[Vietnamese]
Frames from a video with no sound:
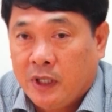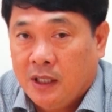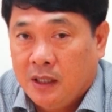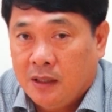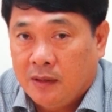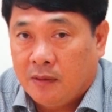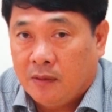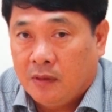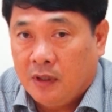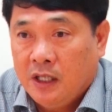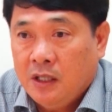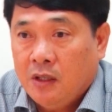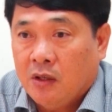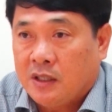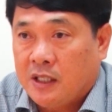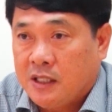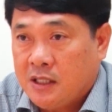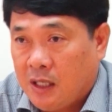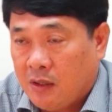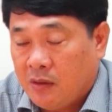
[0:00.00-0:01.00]
ty lý do
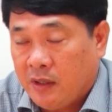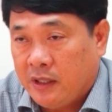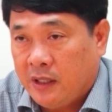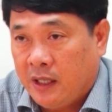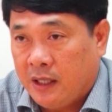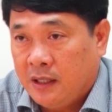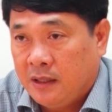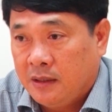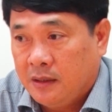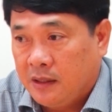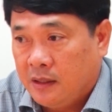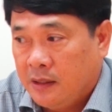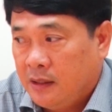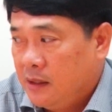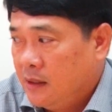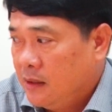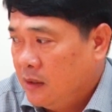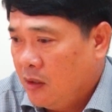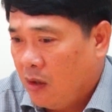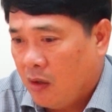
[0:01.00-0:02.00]
tại sao là vậy
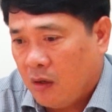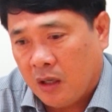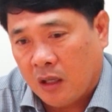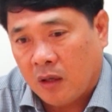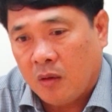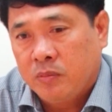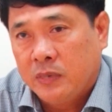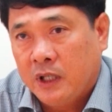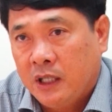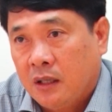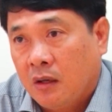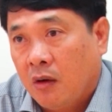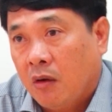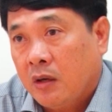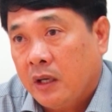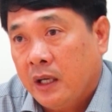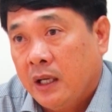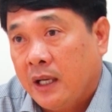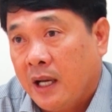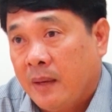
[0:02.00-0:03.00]
thì do là công ty
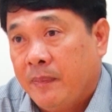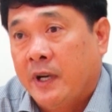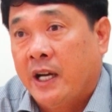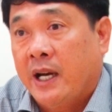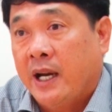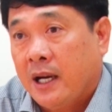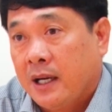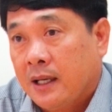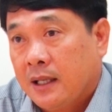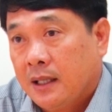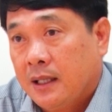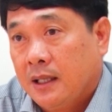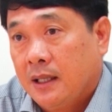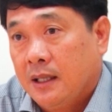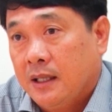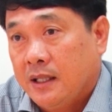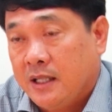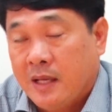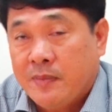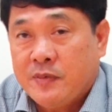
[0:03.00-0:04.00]
có cái camera
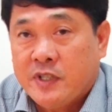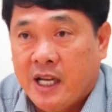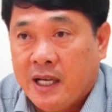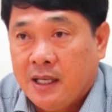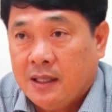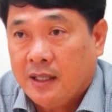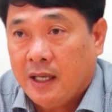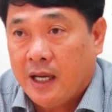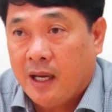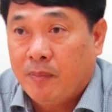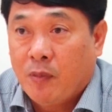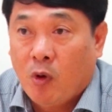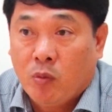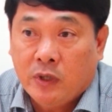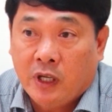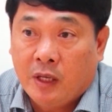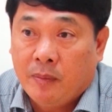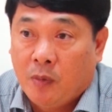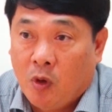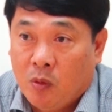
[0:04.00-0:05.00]
giám sát
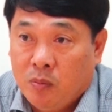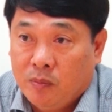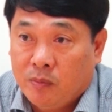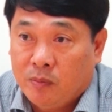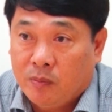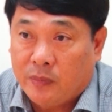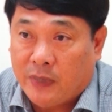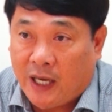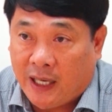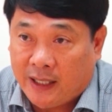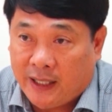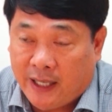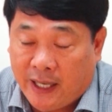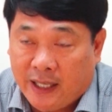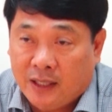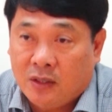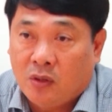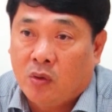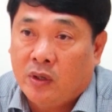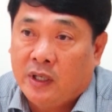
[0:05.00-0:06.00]
24 trên 24 đặt
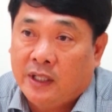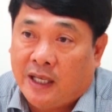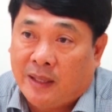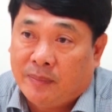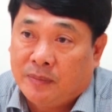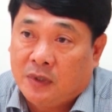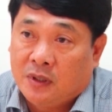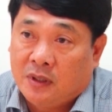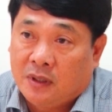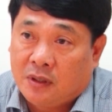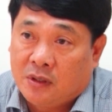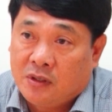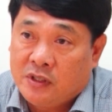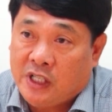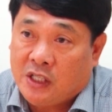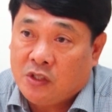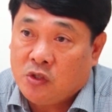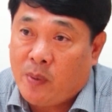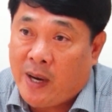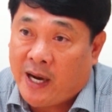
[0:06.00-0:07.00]
ngay chỗ cái trạm cửa, cửa
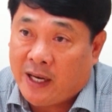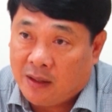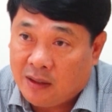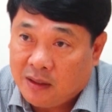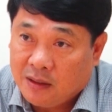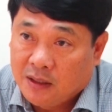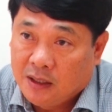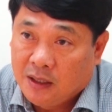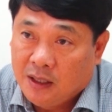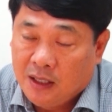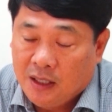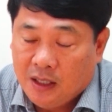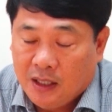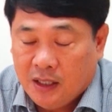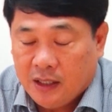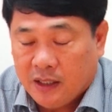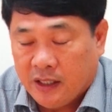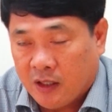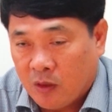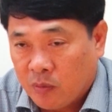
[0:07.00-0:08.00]
xã số 3 đó.
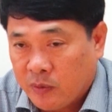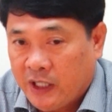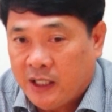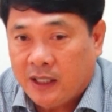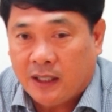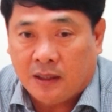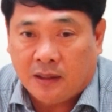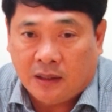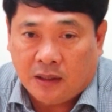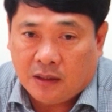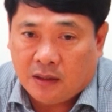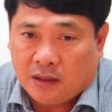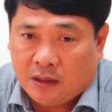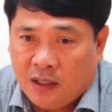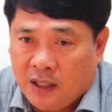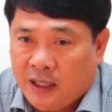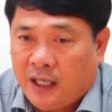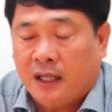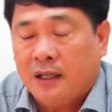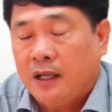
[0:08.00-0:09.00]
Thì công ty
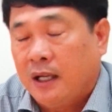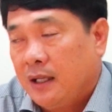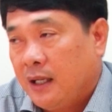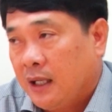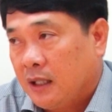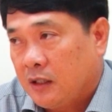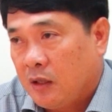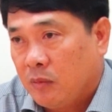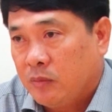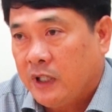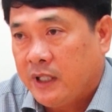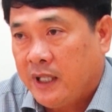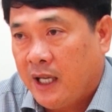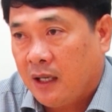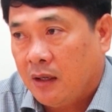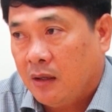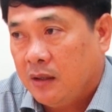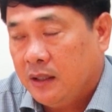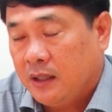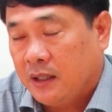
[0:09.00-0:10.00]
rất khẳng định là trong thời
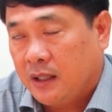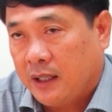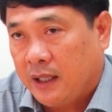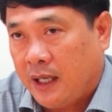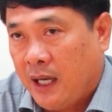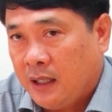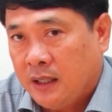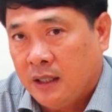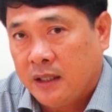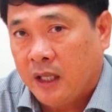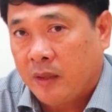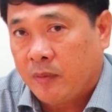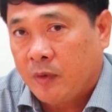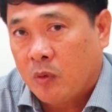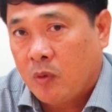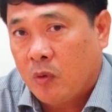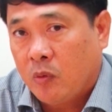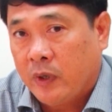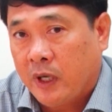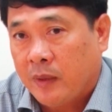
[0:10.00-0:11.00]
gian đó thì các doanh nghiệp
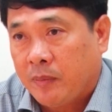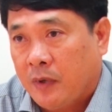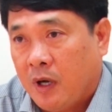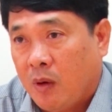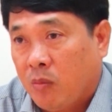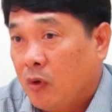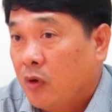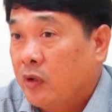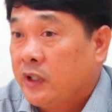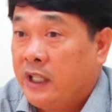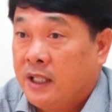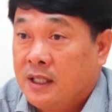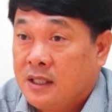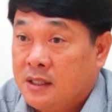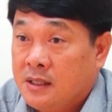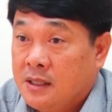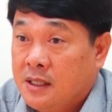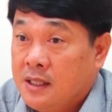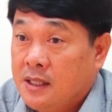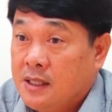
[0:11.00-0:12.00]
trong khu nghiệp không có chuyện
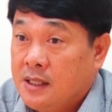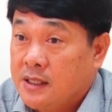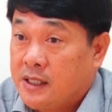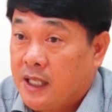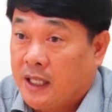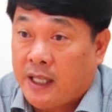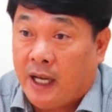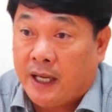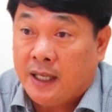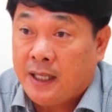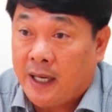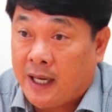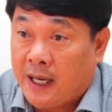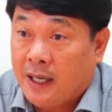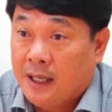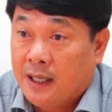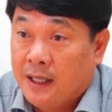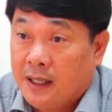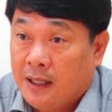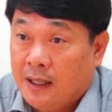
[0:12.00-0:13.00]
xả thải
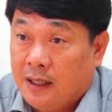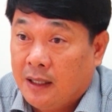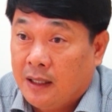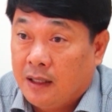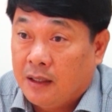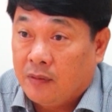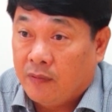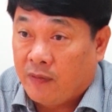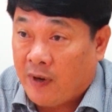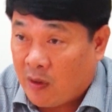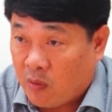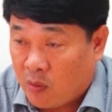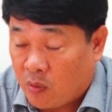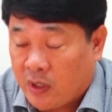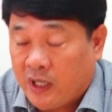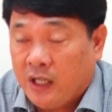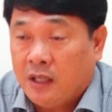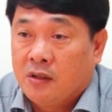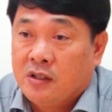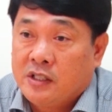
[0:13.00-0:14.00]
ra
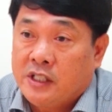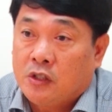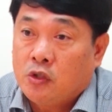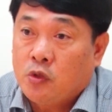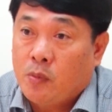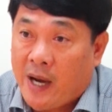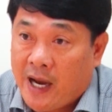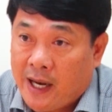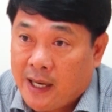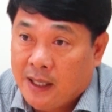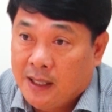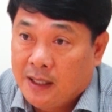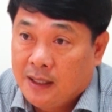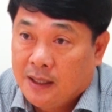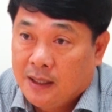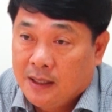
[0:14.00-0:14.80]
vào cái cửa xã số 3